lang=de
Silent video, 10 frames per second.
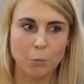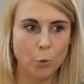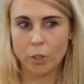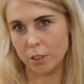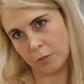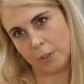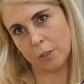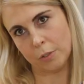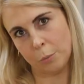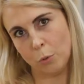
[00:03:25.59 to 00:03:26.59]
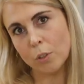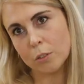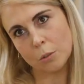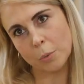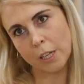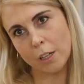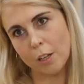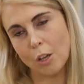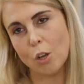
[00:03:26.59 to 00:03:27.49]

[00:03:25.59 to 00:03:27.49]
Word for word: möglichst viel auf die Bühne zu bringen,